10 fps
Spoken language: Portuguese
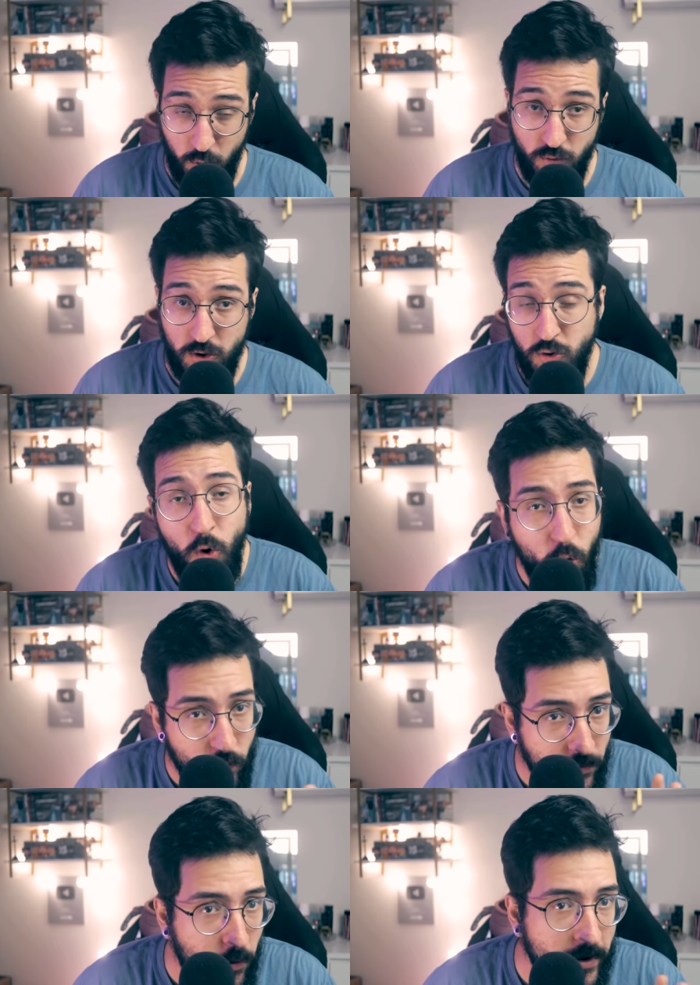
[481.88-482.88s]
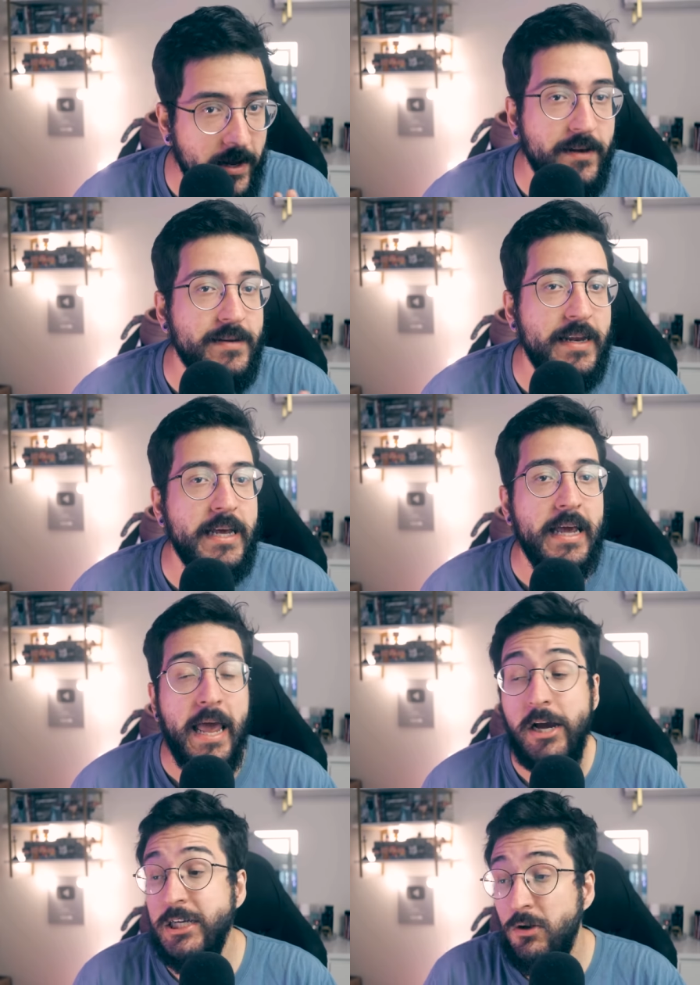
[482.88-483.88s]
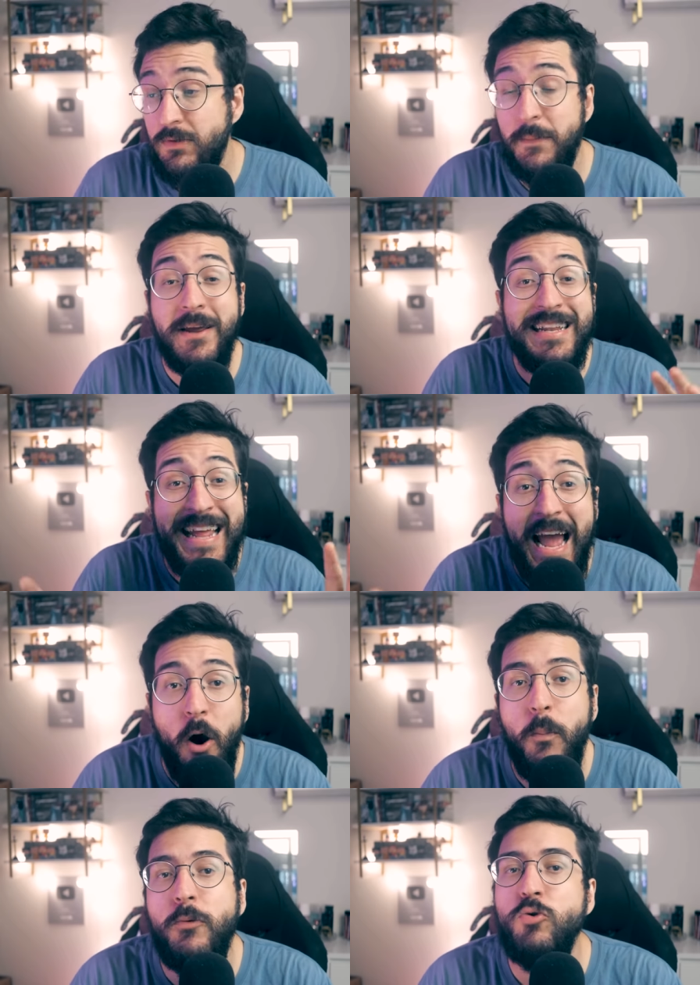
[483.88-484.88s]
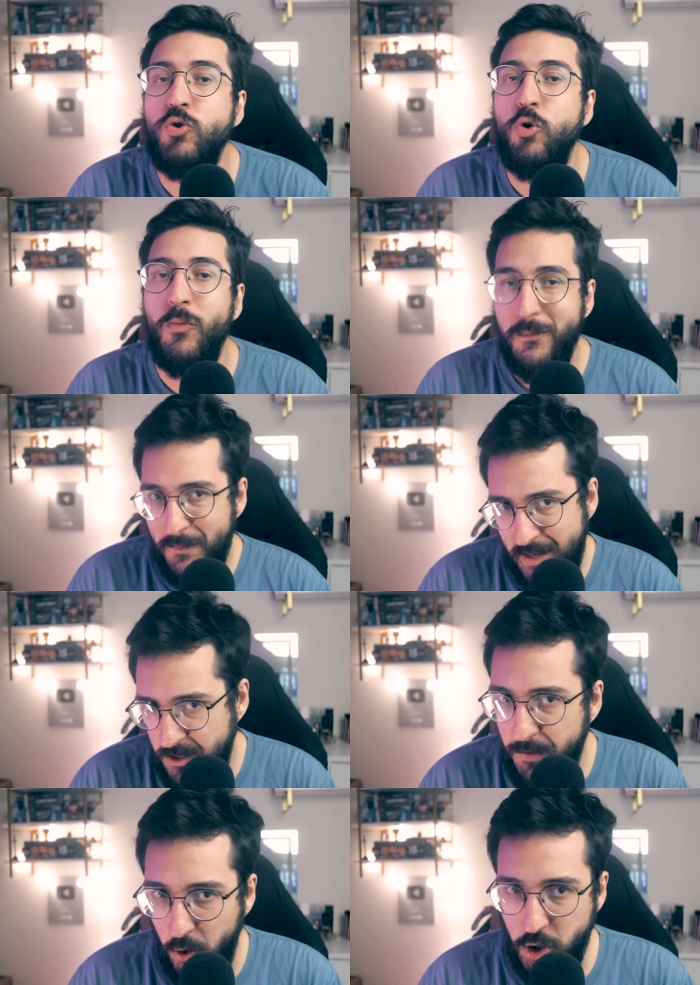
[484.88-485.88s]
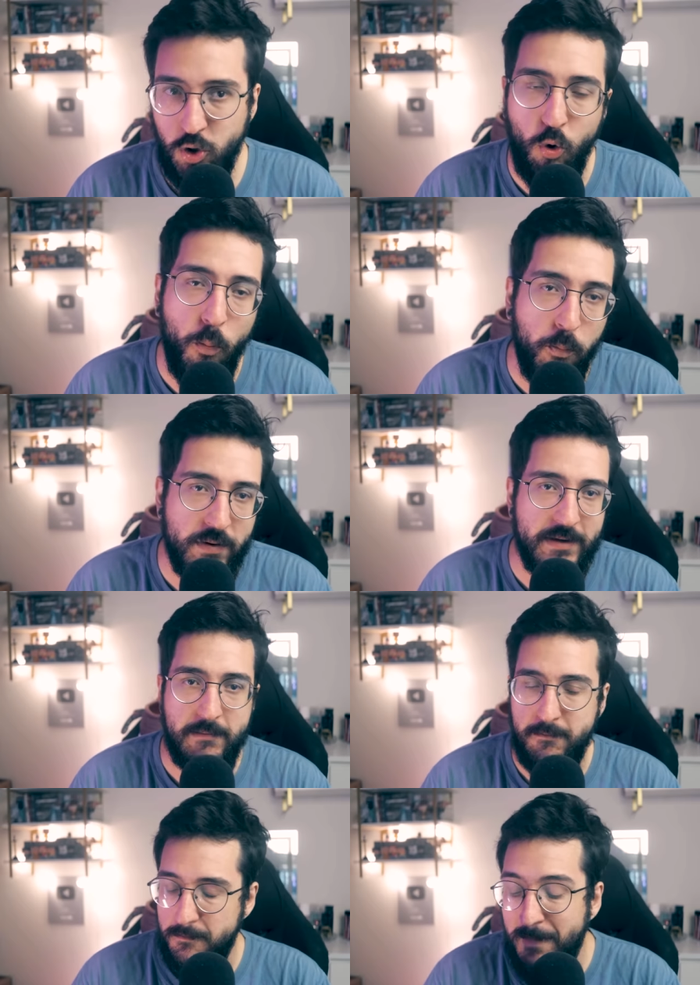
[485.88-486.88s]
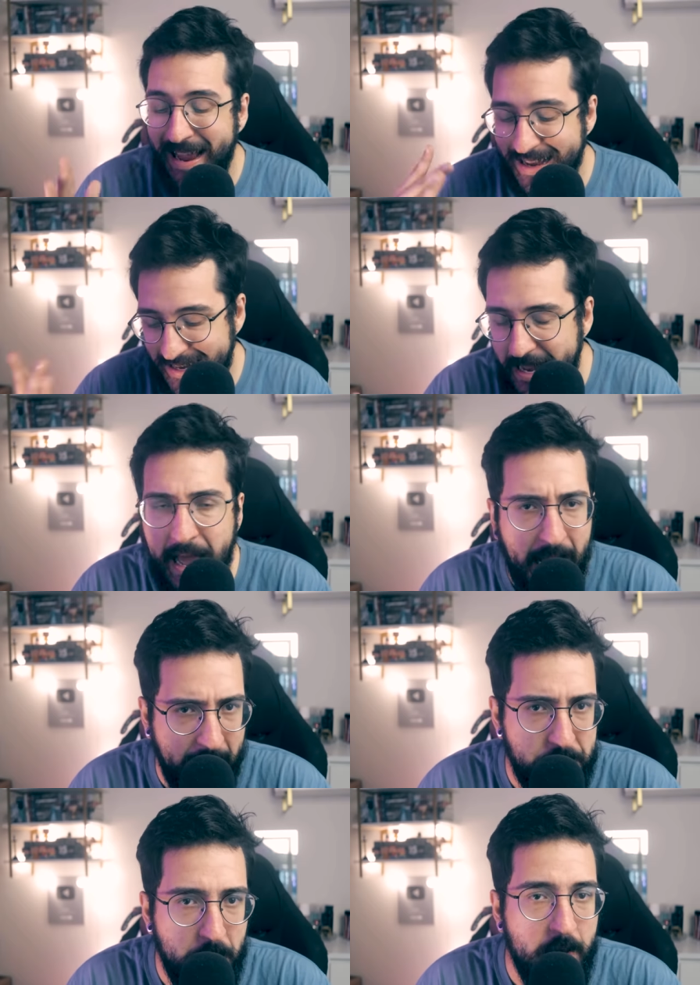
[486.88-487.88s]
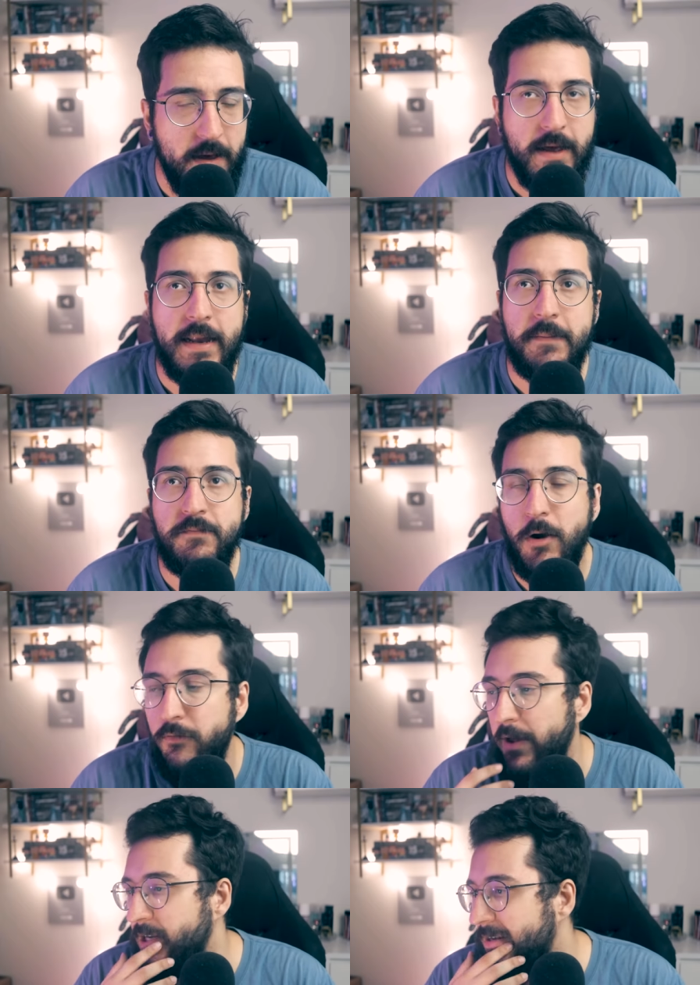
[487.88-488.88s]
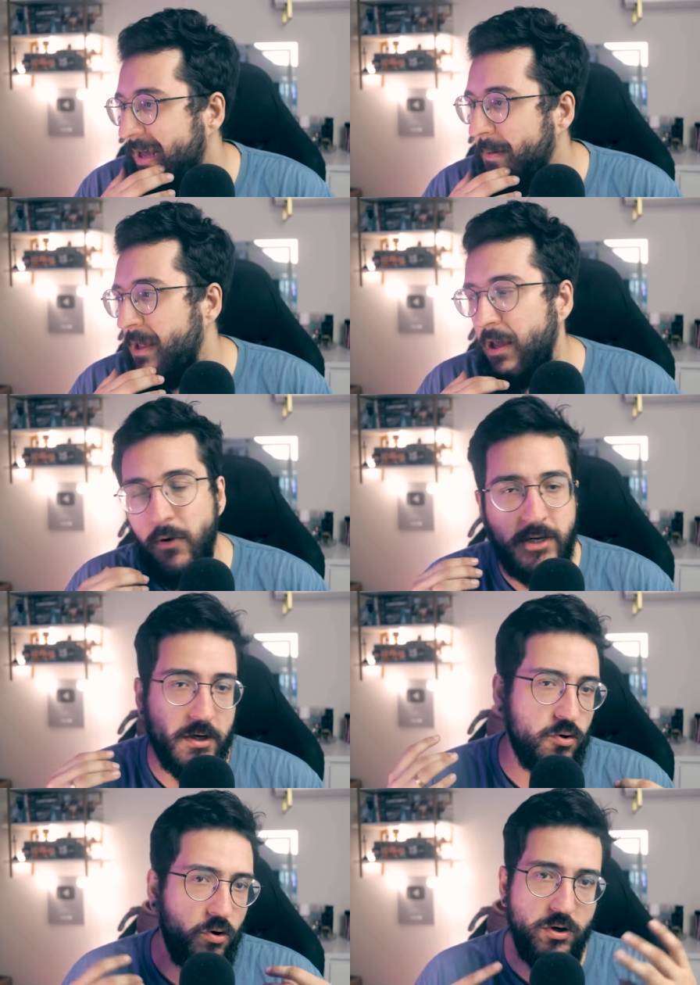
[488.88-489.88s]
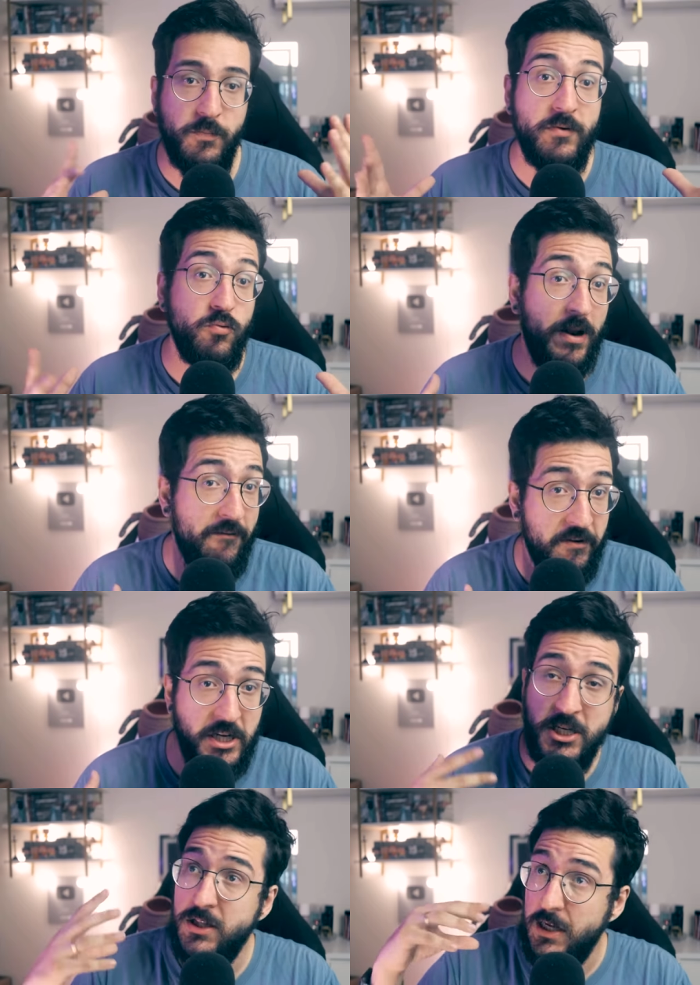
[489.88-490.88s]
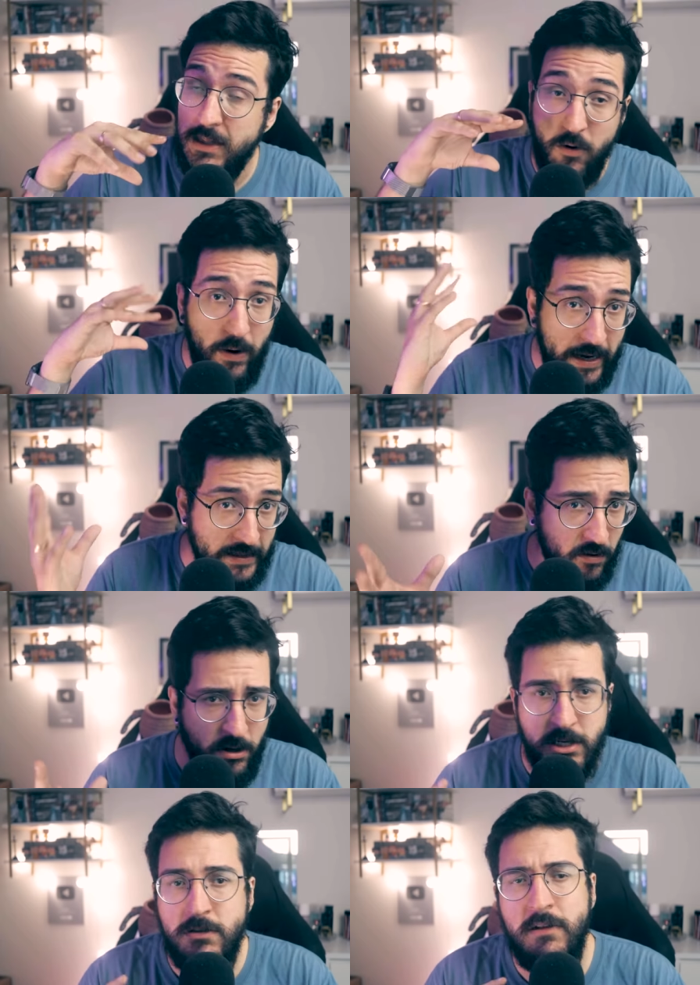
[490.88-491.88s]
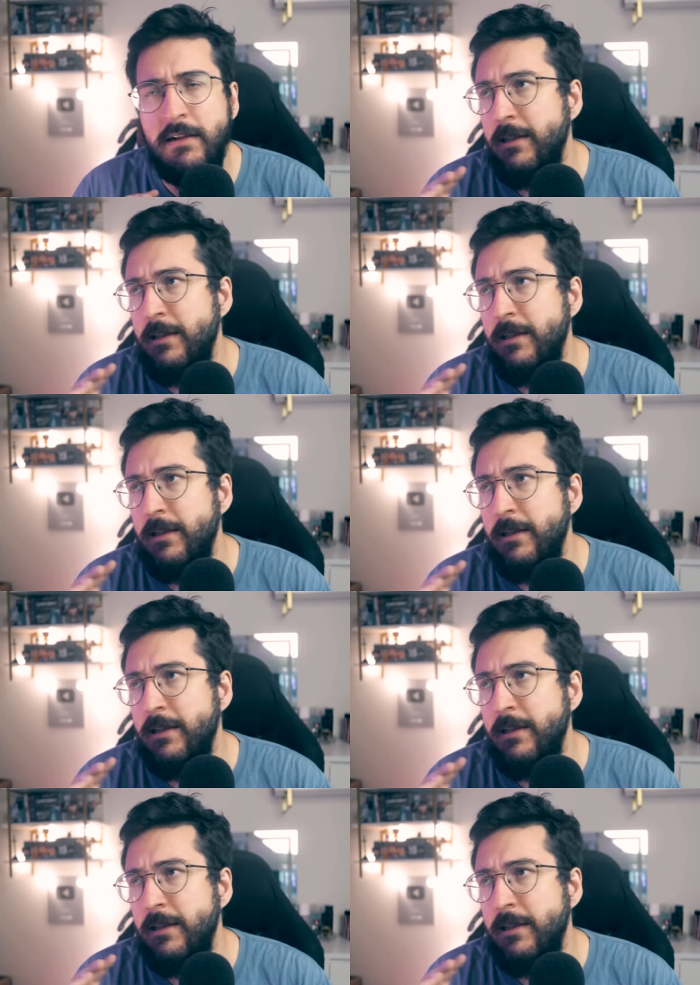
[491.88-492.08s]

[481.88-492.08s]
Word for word: 11, 12 horinhas ali, eu acho que é um tamanho ideal para um jogo de menor escopo, assim, mais linear, né? Talvez, né? Eu acho que jogos não precisam durar 20, 30, 40 horas. Quer